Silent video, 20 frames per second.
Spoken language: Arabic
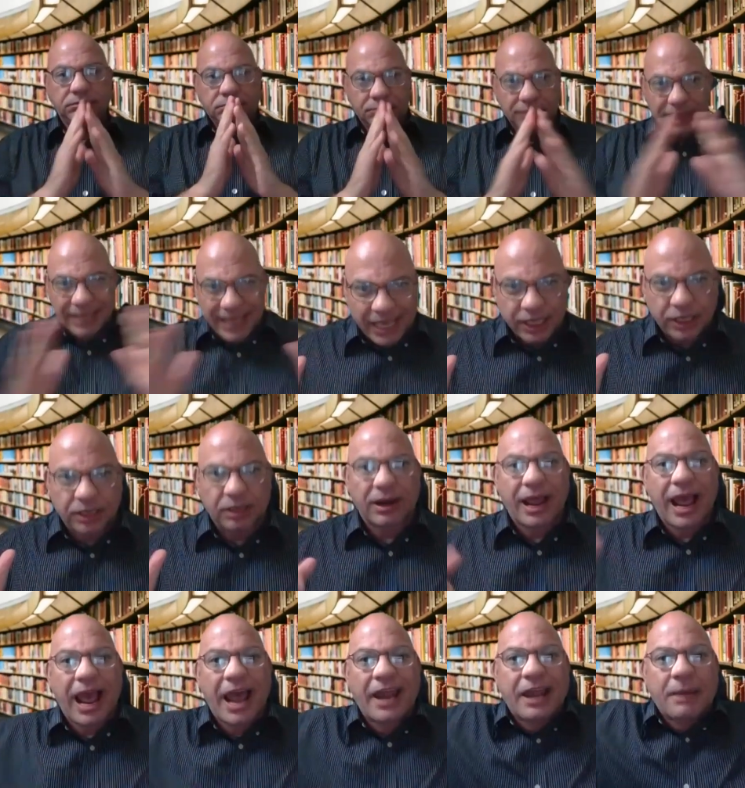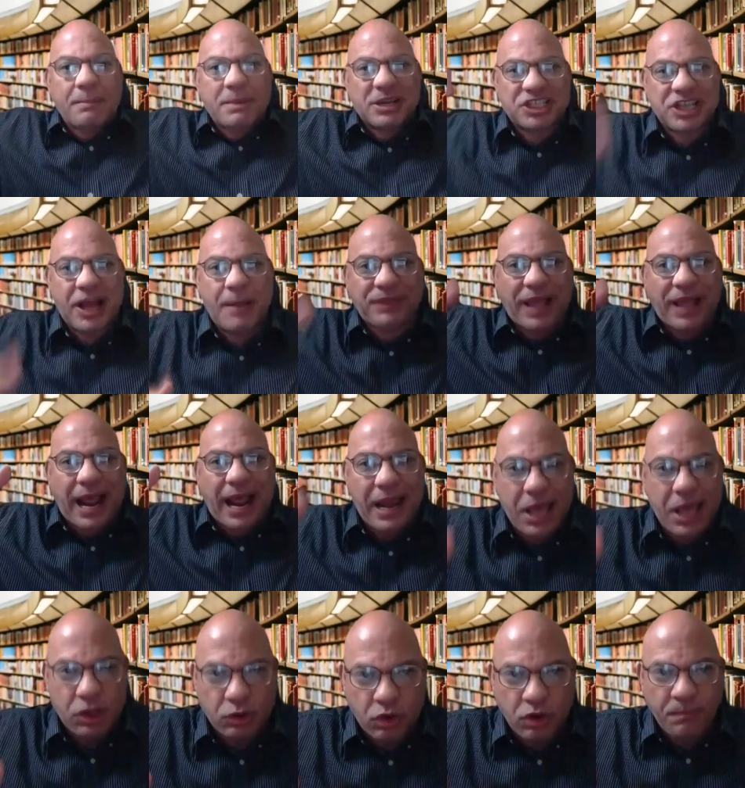من الاخر انا بصمت
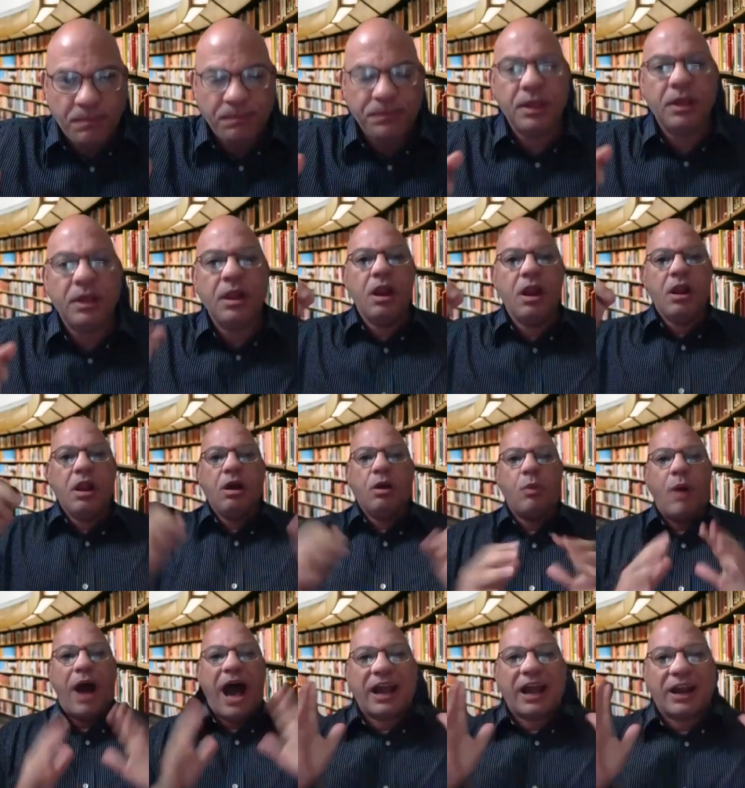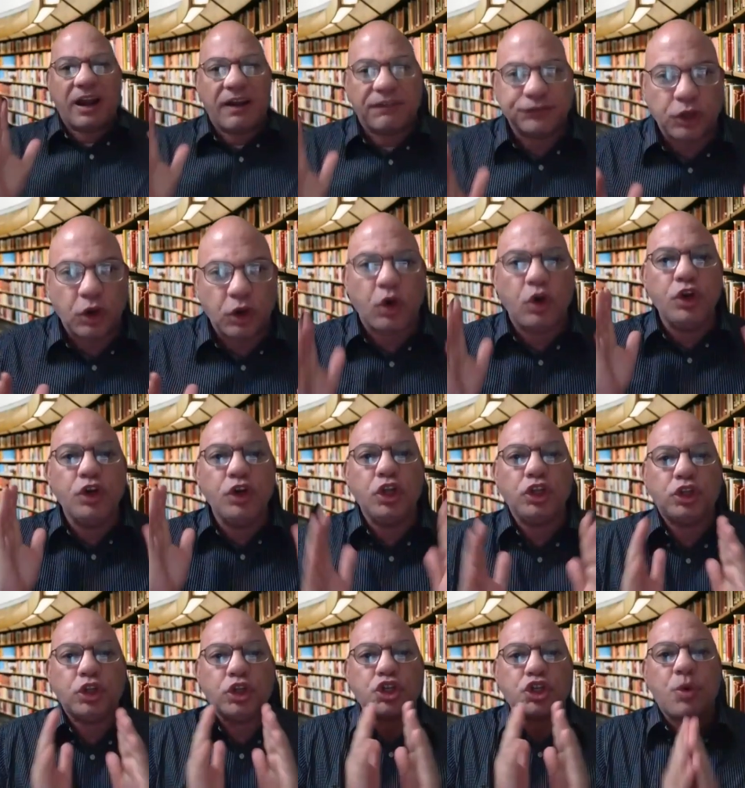عليكم وعرفتكم ان
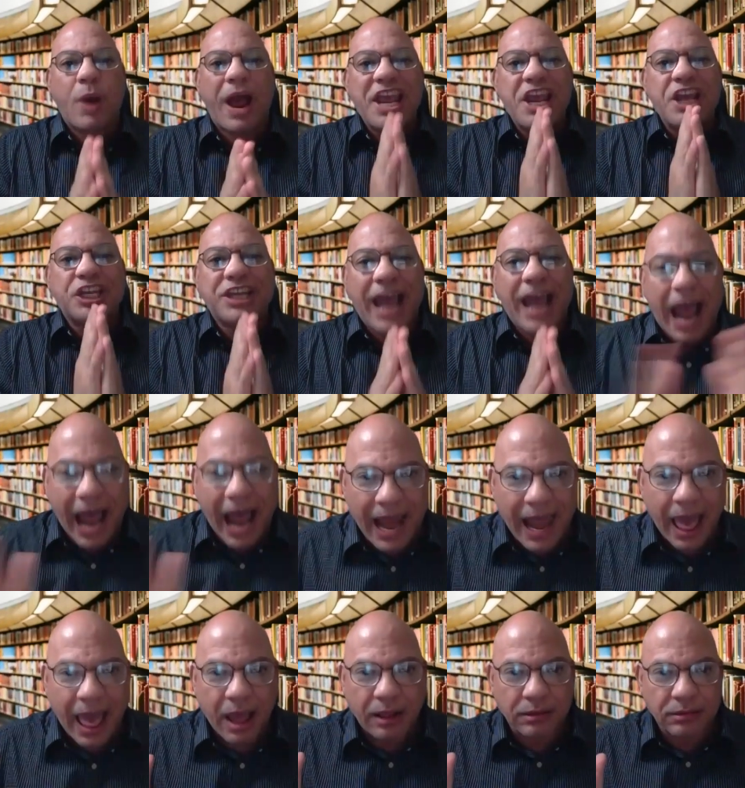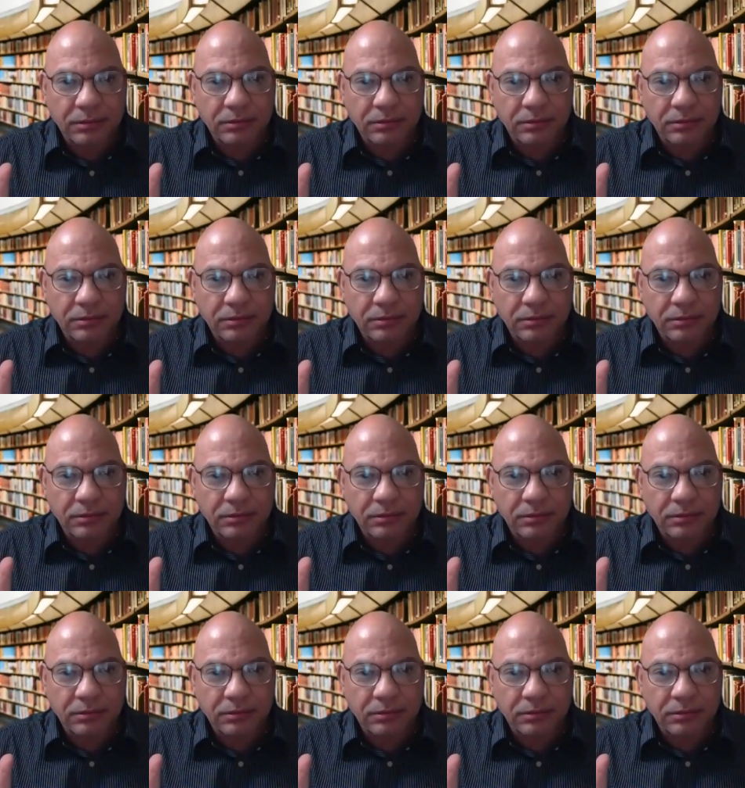انتوا شويه جهله